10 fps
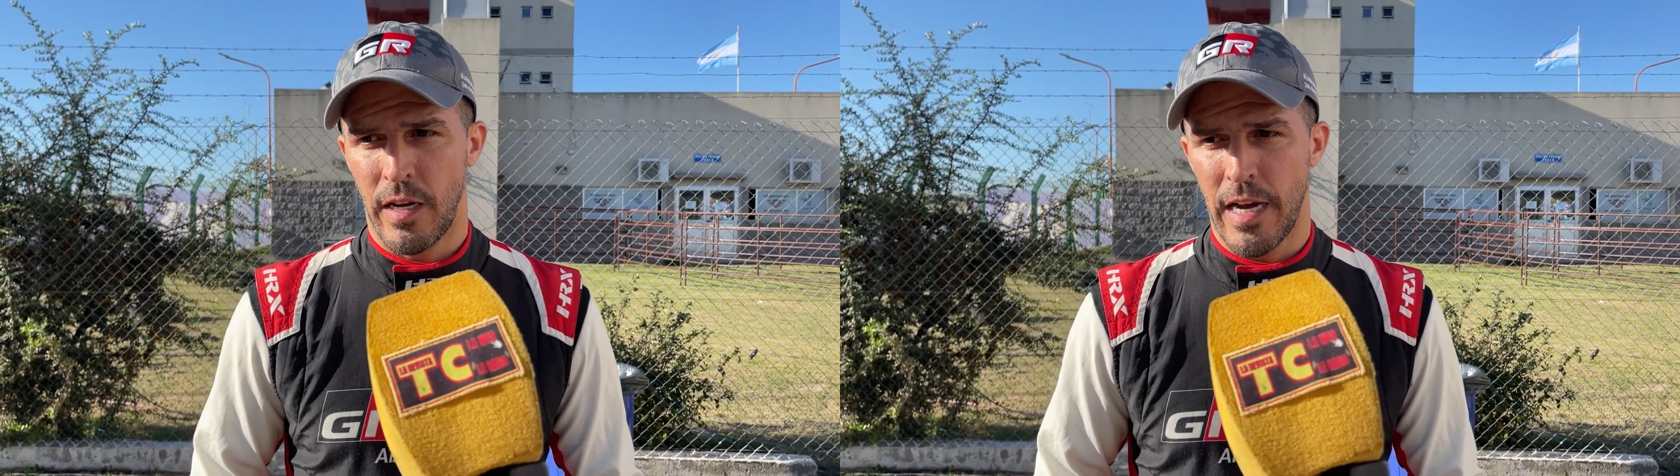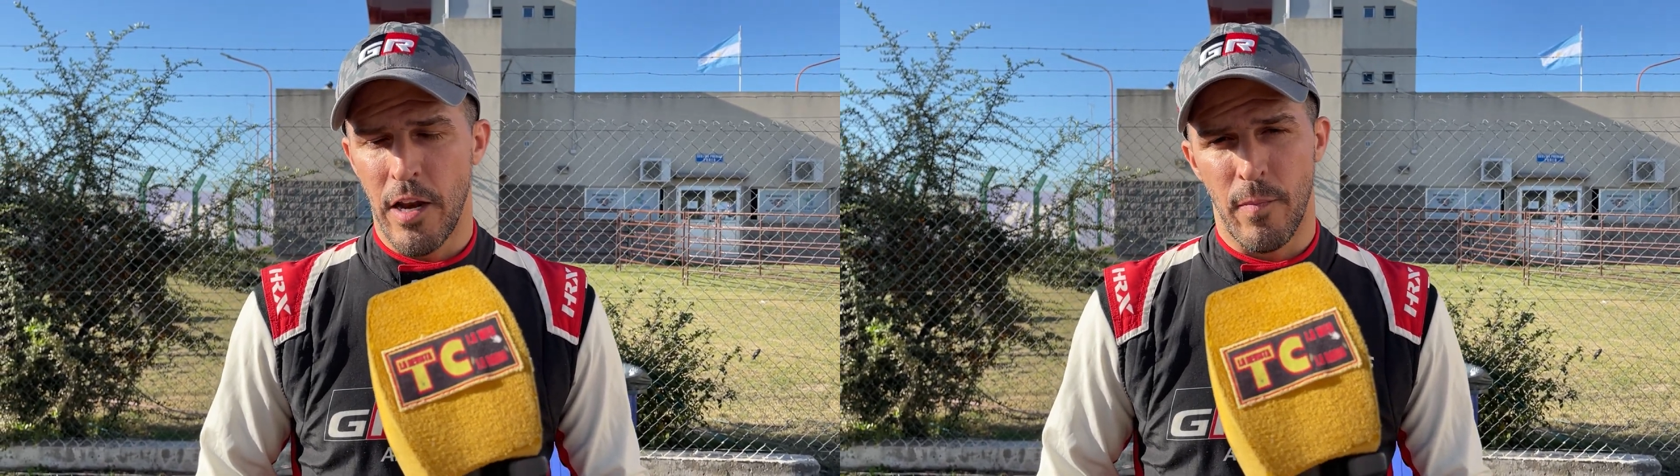
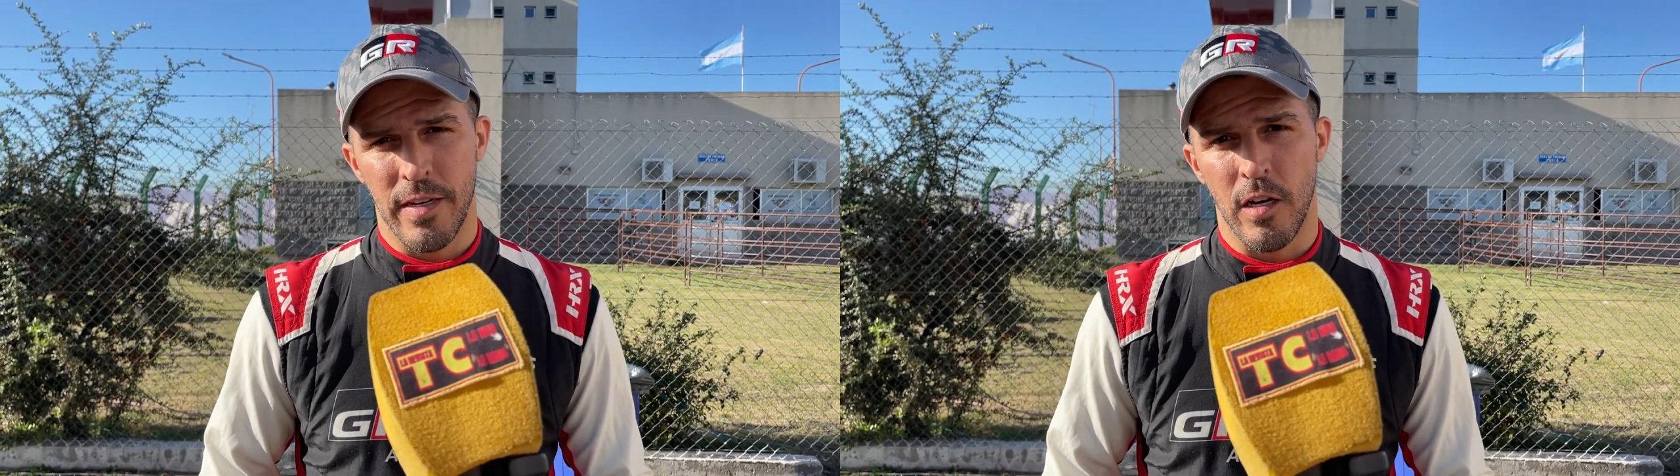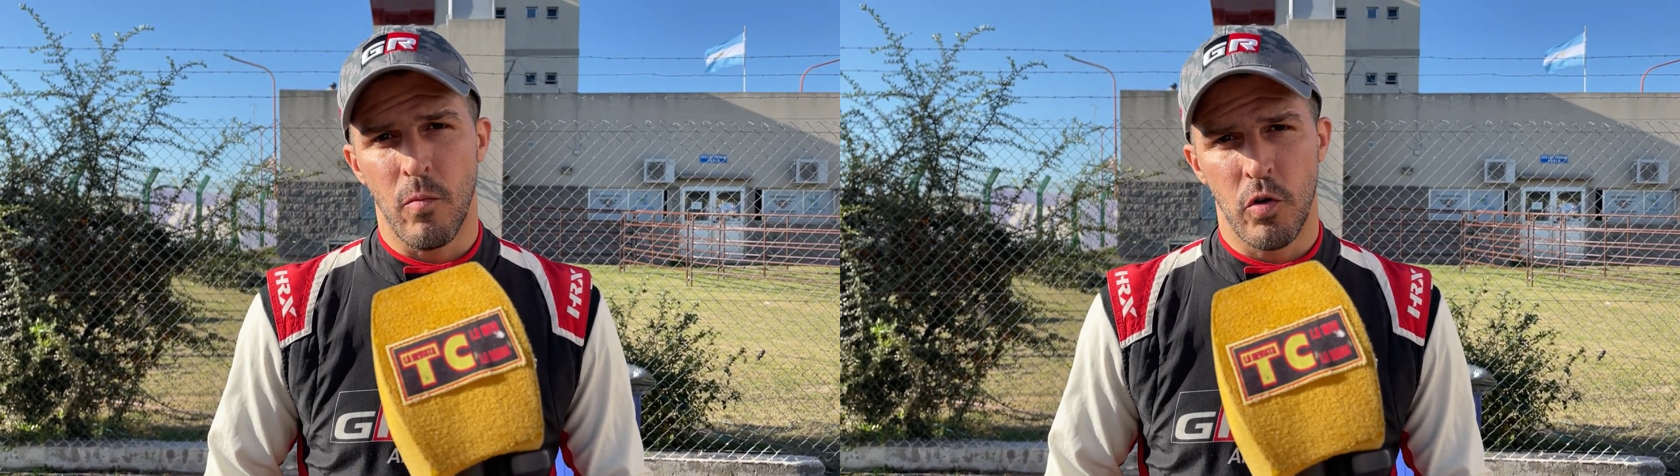el año
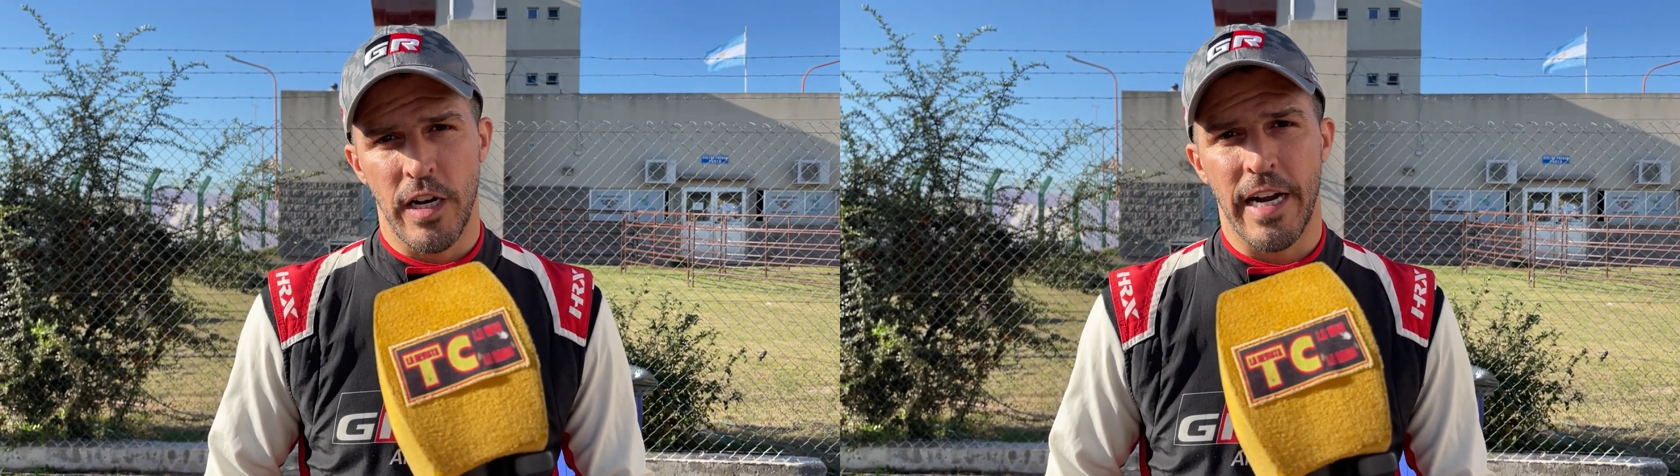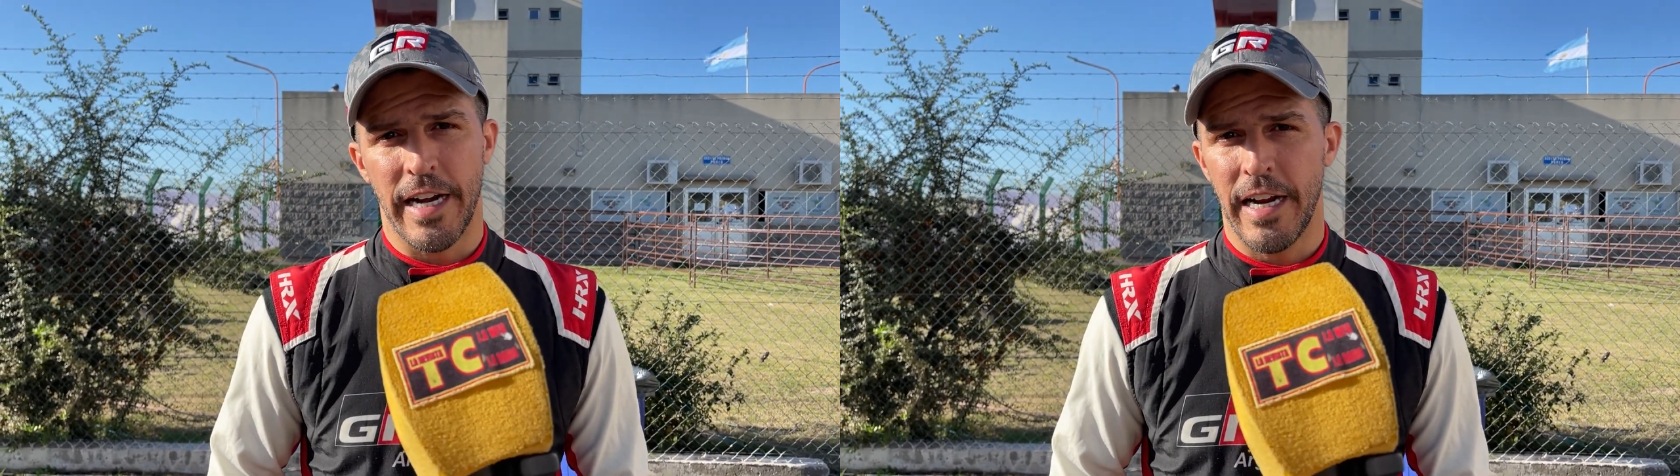pasado
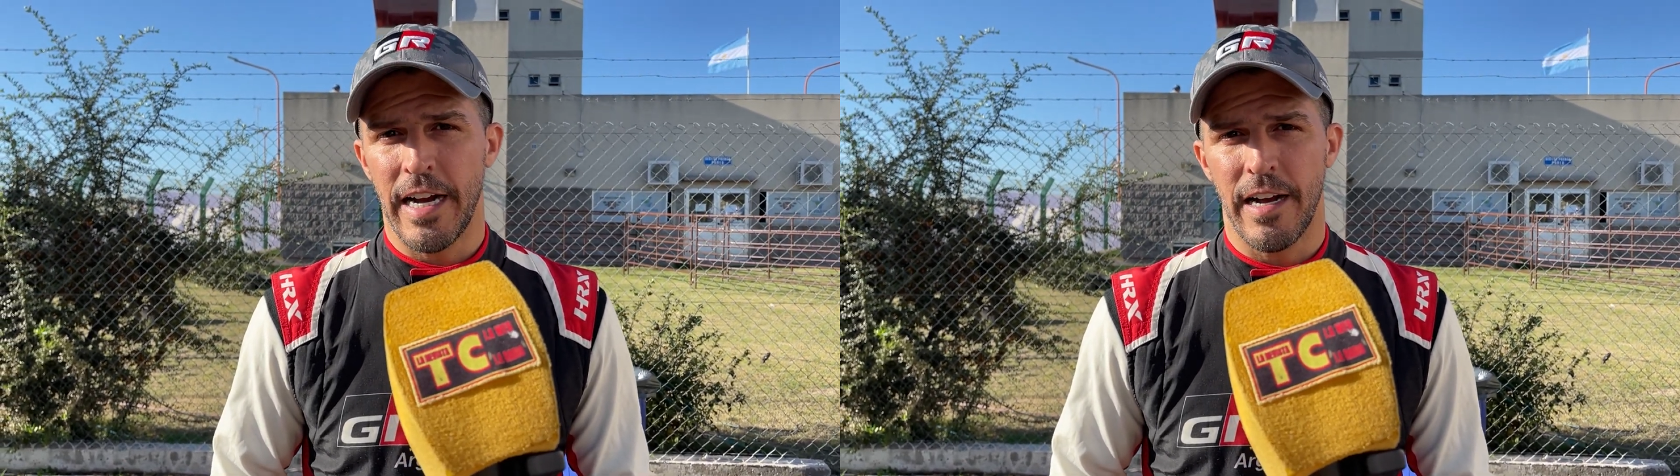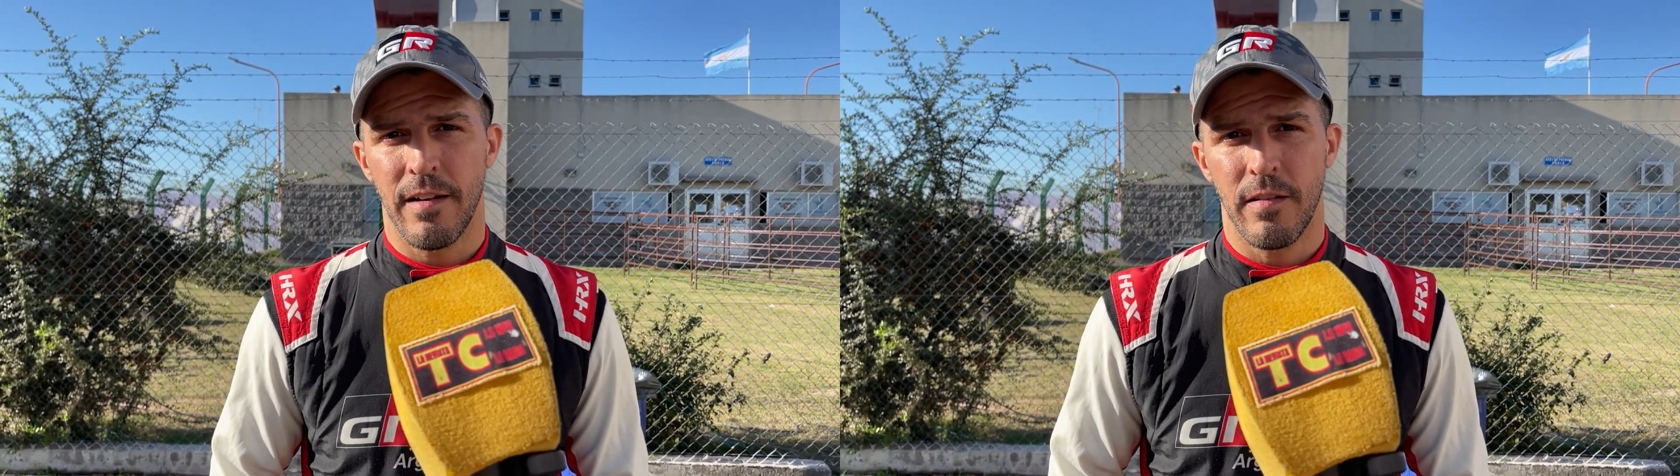muchas
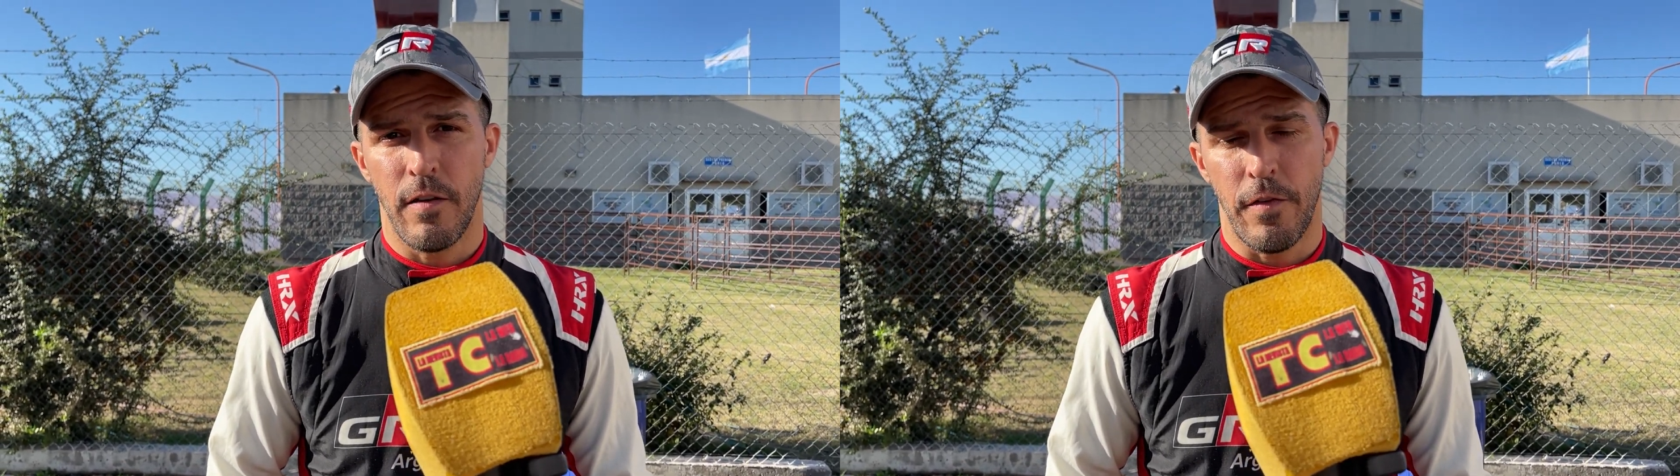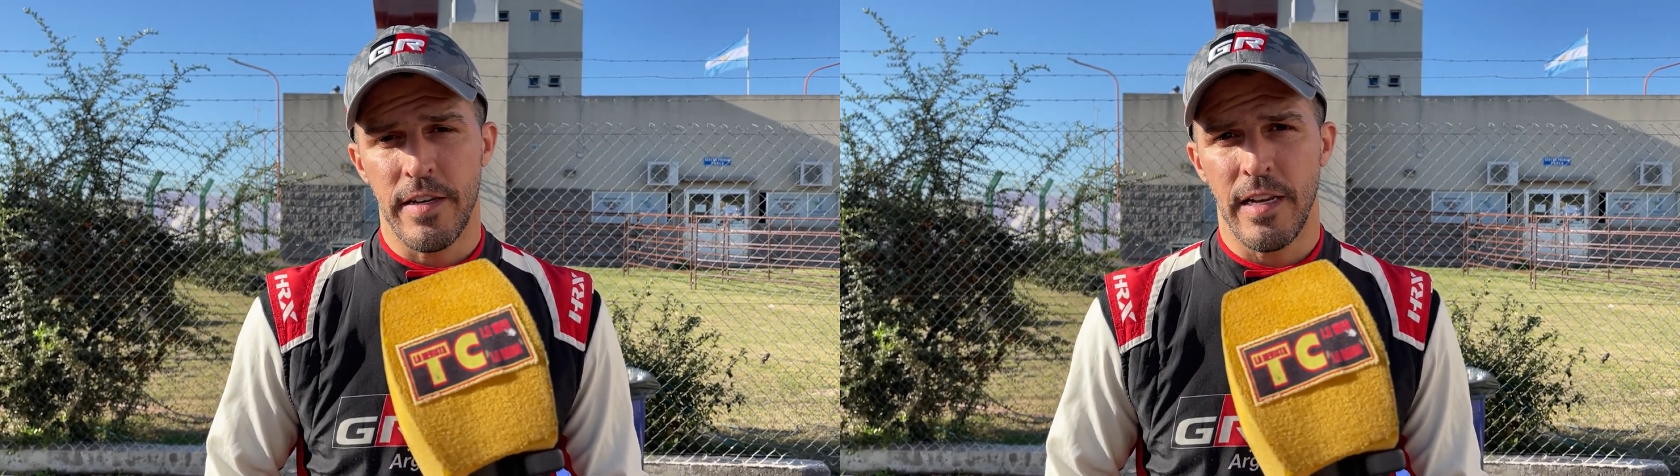carreras
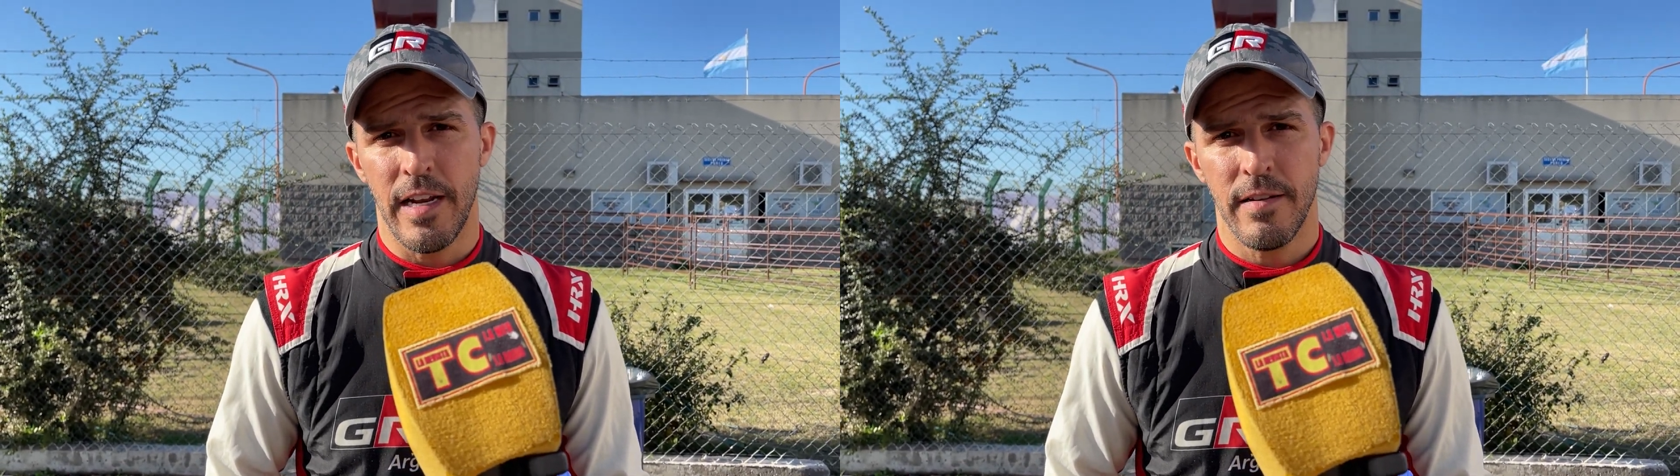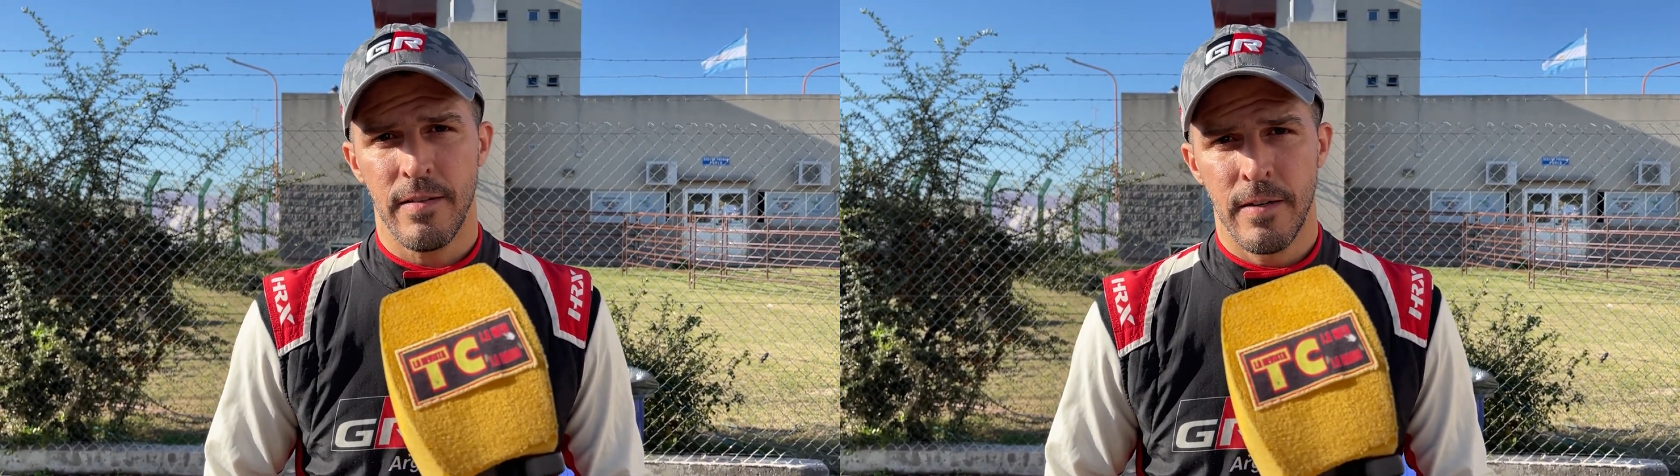difíciles